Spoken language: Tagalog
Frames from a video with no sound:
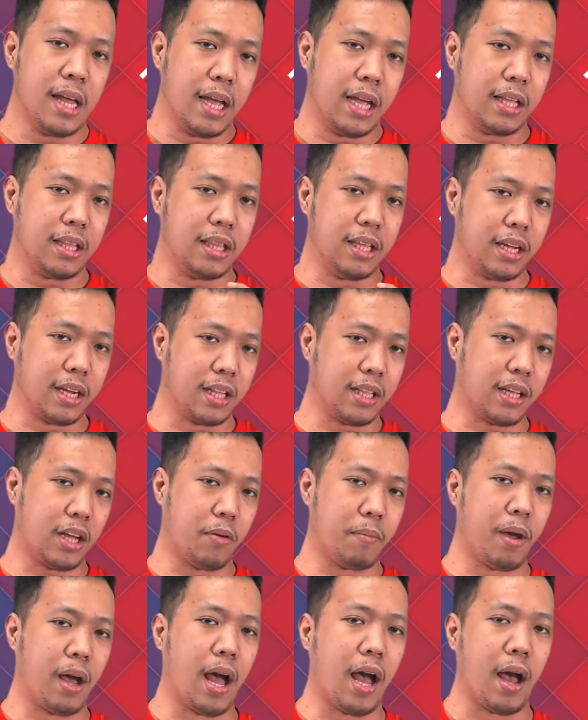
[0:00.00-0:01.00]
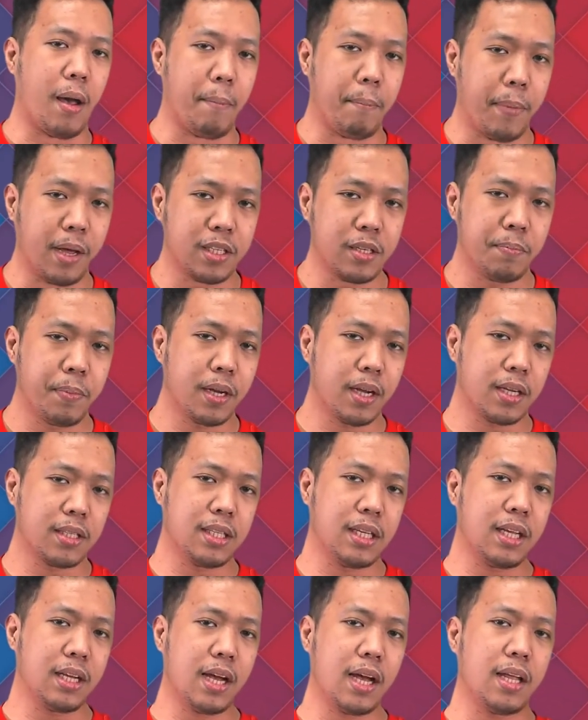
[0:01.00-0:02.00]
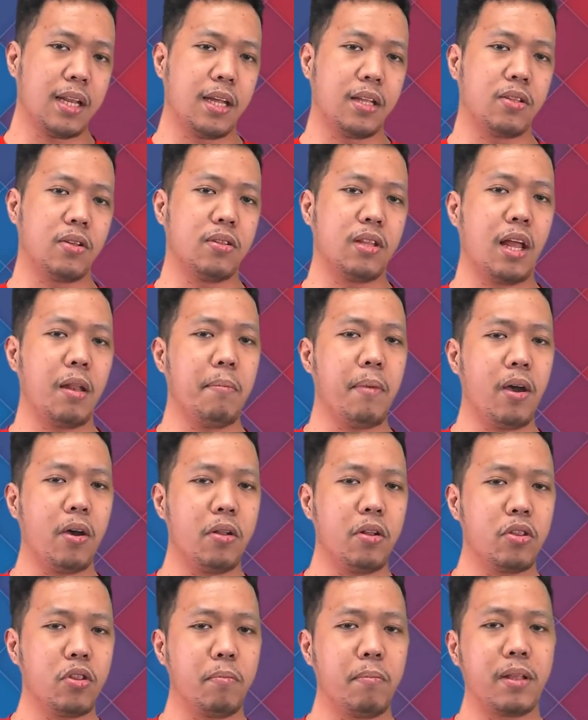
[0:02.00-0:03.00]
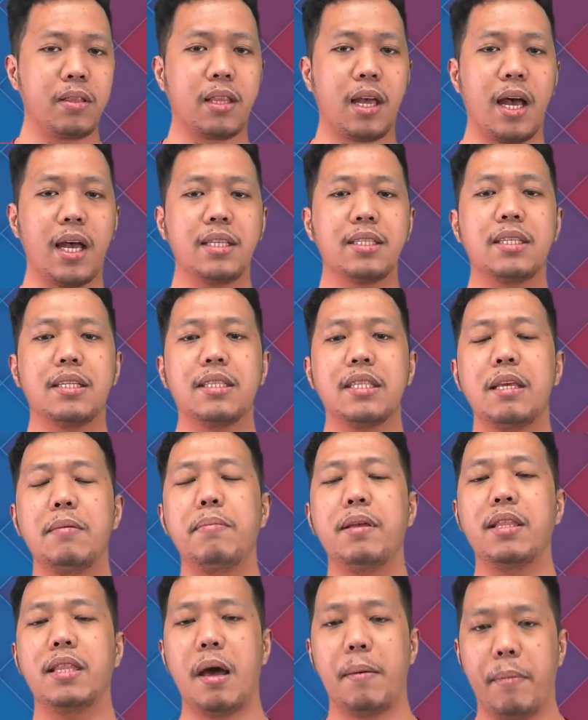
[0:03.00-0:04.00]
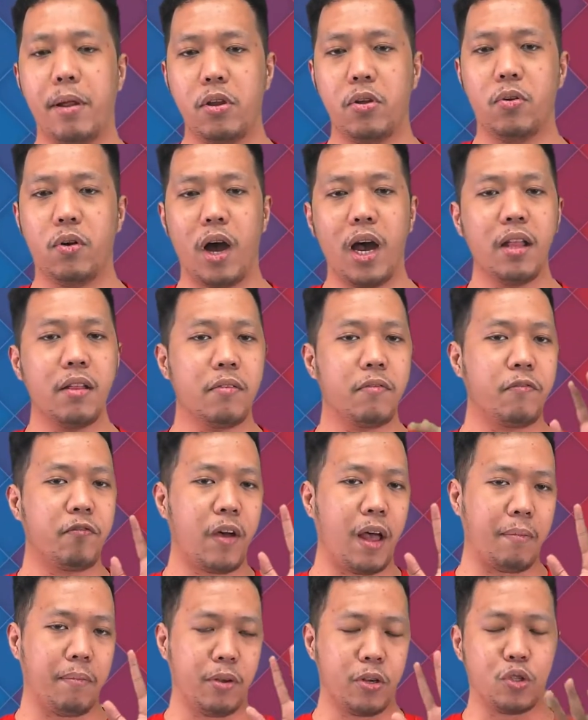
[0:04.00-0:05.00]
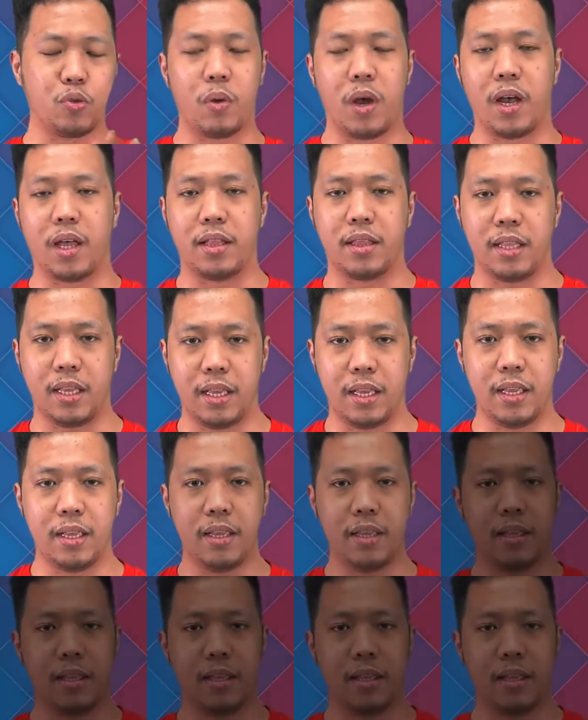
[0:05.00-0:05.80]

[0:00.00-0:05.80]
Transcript: Hindi rin kayo mangangamba sa pagkasira nito dahil meron itong mataas na TBW at 5 years warranty.